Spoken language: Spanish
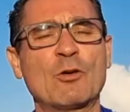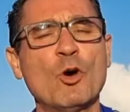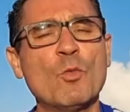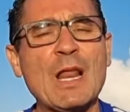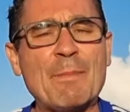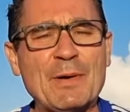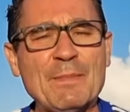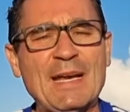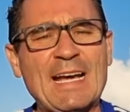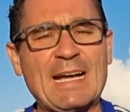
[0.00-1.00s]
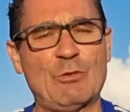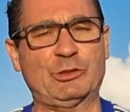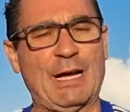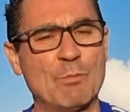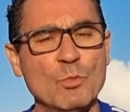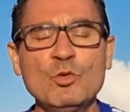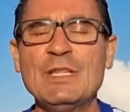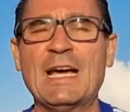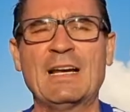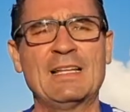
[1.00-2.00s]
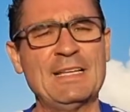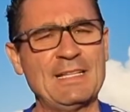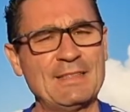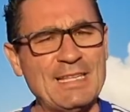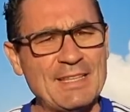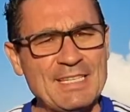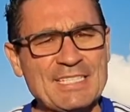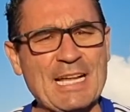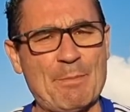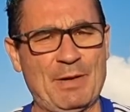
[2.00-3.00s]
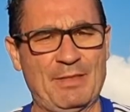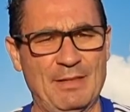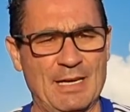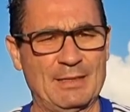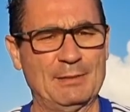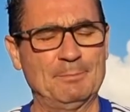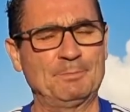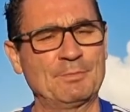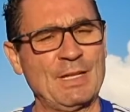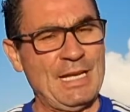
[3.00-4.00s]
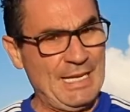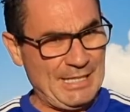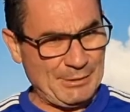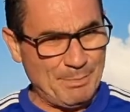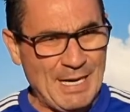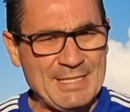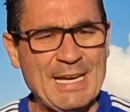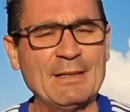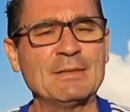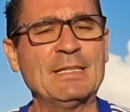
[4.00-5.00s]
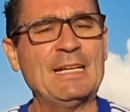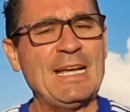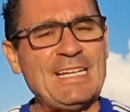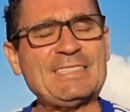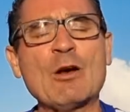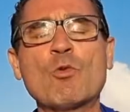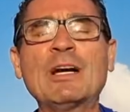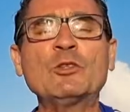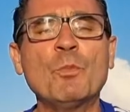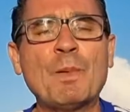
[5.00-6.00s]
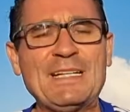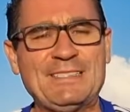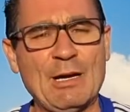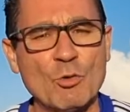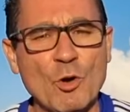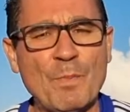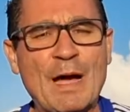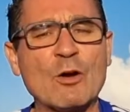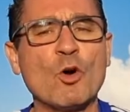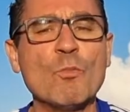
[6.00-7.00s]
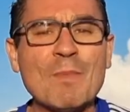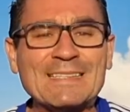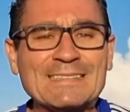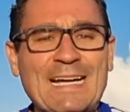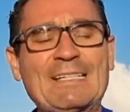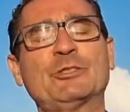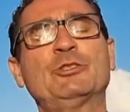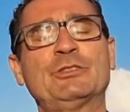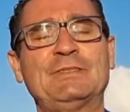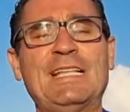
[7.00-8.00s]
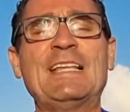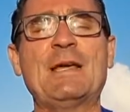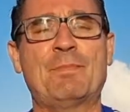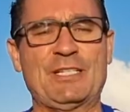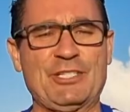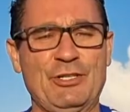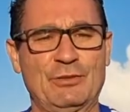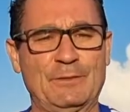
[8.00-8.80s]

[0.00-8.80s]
como la primera causa mundial de discapacidad. España es el cuarto país de Europa con más casos de depresión.